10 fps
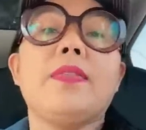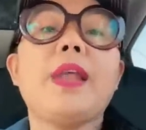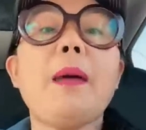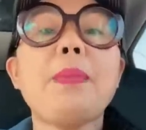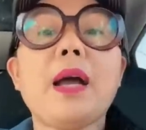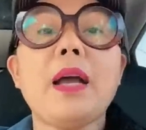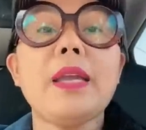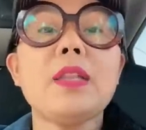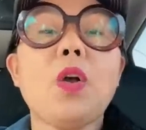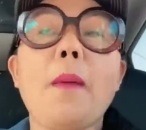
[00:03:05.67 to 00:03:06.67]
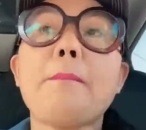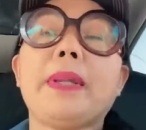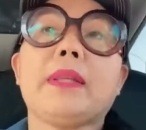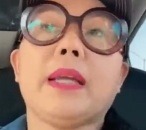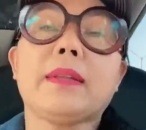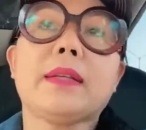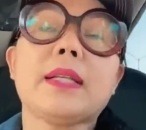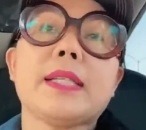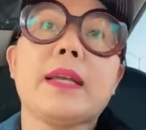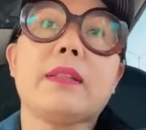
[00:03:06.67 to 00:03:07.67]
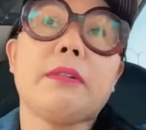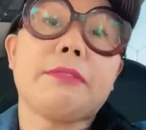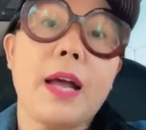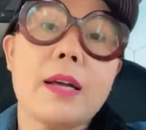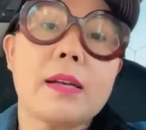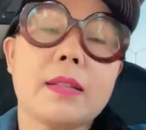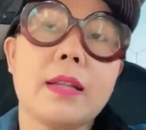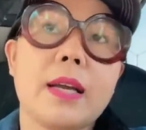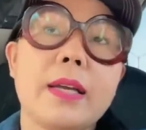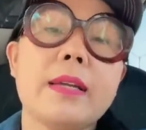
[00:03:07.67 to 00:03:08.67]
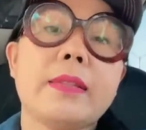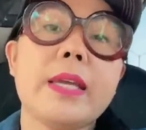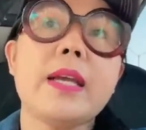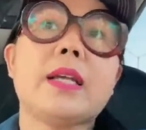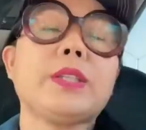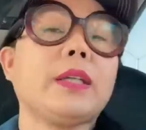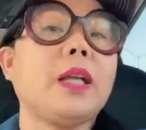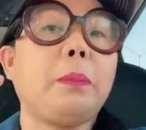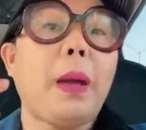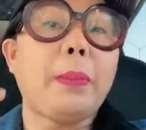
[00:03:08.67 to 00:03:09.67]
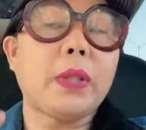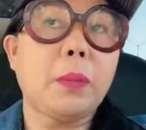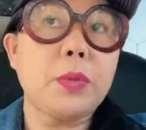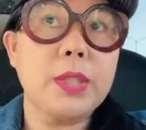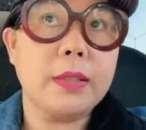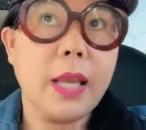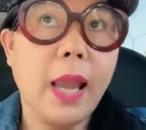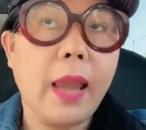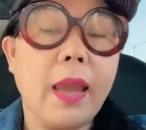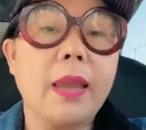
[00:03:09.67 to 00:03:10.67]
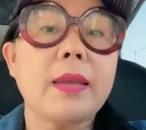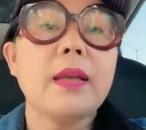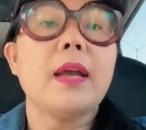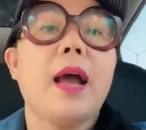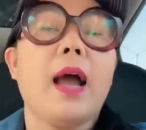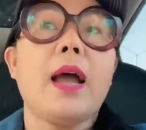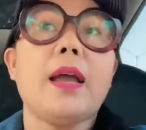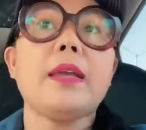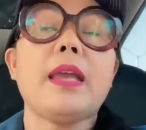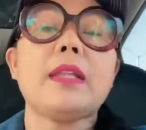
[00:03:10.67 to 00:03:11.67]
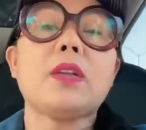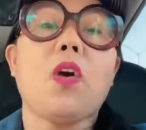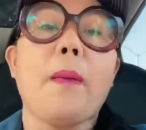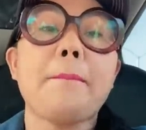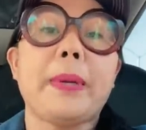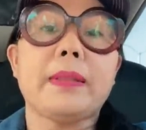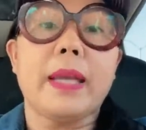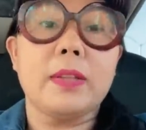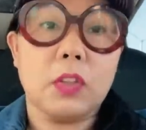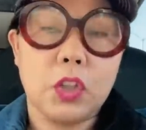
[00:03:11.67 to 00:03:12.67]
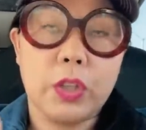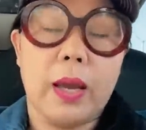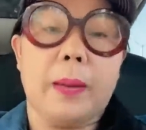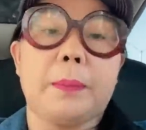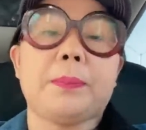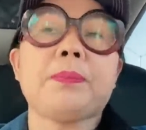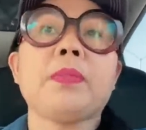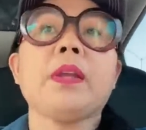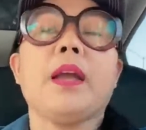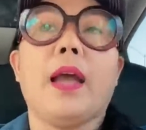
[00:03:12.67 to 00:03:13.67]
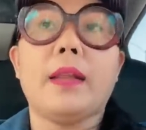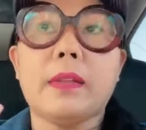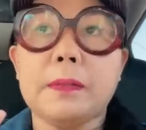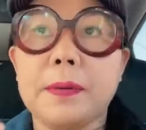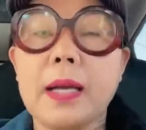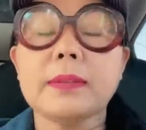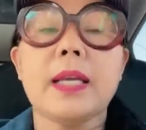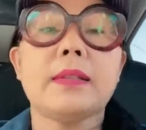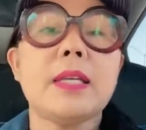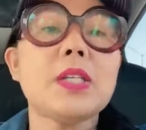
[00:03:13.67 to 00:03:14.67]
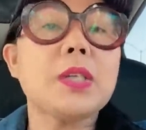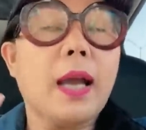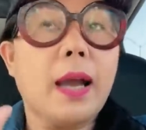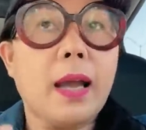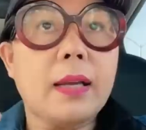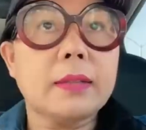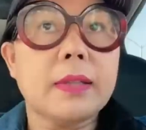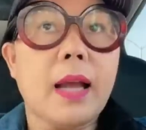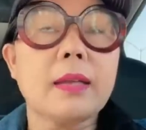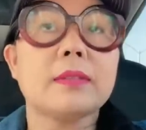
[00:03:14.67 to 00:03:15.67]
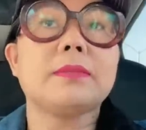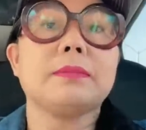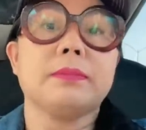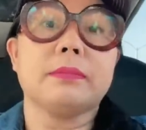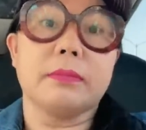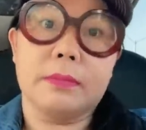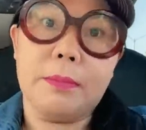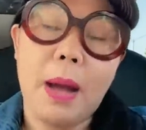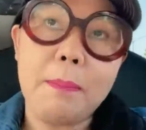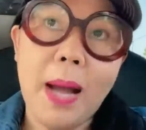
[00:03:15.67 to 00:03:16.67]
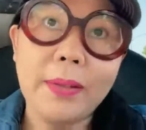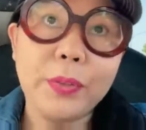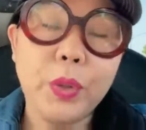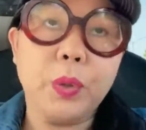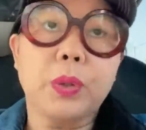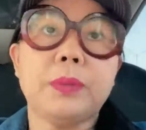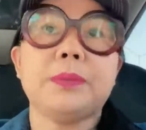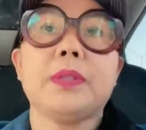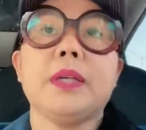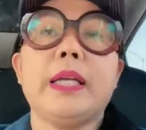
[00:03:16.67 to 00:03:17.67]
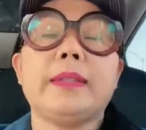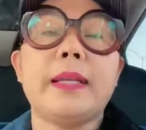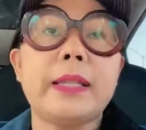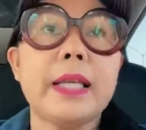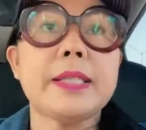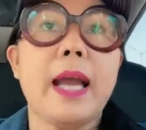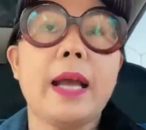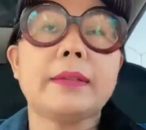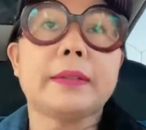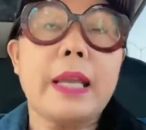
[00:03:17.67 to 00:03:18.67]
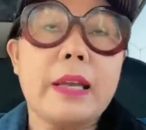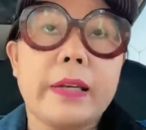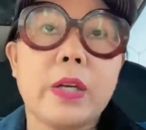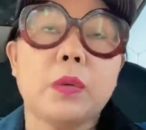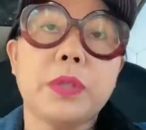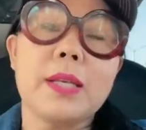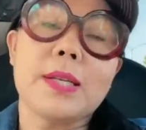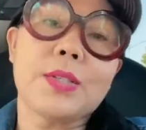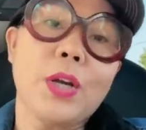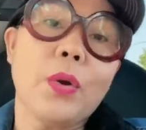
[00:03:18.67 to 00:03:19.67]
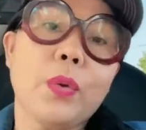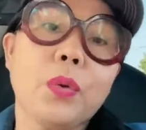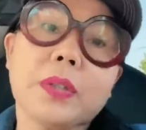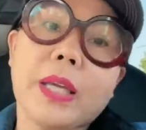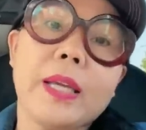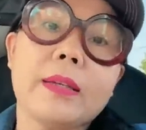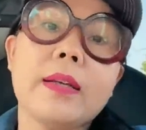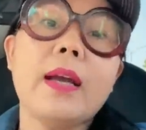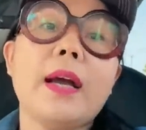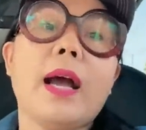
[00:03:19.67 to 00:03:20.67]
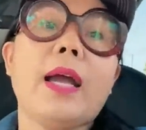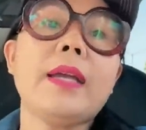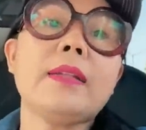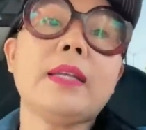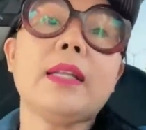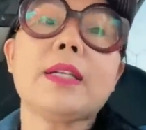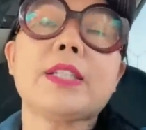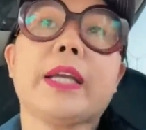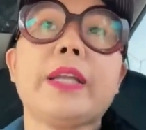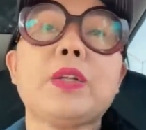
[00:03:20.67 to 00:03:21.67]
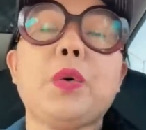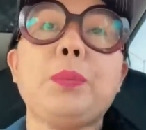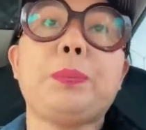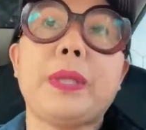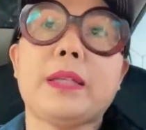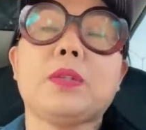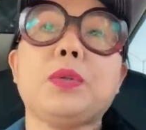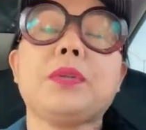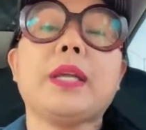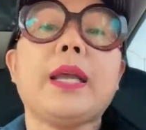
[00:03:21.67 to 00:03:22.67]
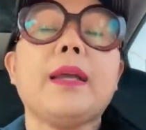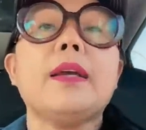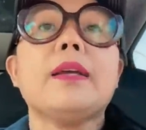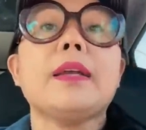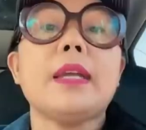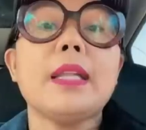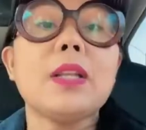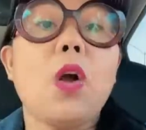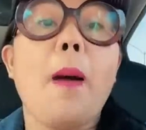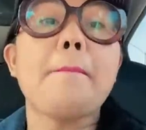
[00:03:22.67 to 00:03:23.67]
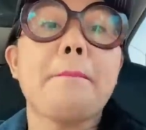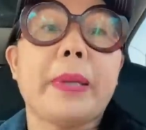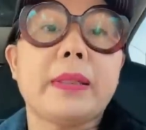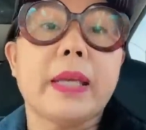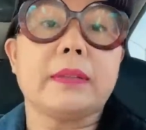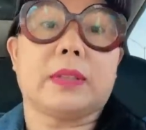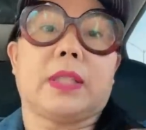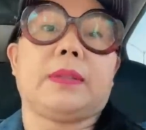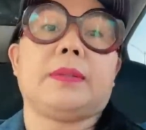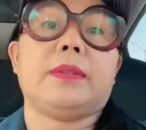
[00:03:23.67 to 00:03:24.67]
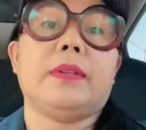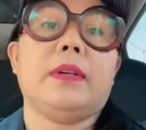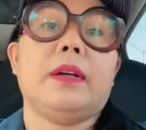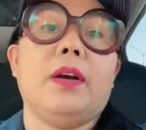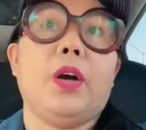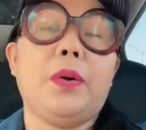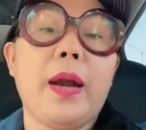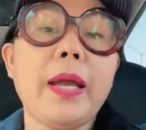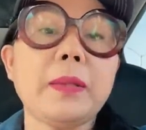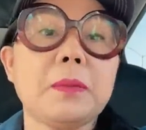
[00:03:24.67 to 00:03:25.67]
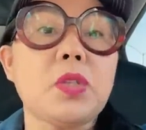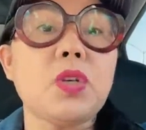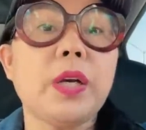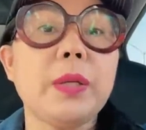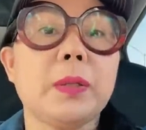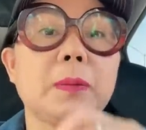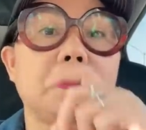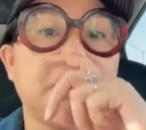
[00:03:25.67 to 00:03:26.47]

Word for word: Napaka-incompetent kasi the fact na hindi nga siya nagpapatakbo sa DA ay incompetent siya. And the fact na hindi siya ang nagmamando, hindi siya ang tigre, kundi isa siyang kuting, ay hindi lang siya incomplete, kundi incompetent. Alright? So ngayon,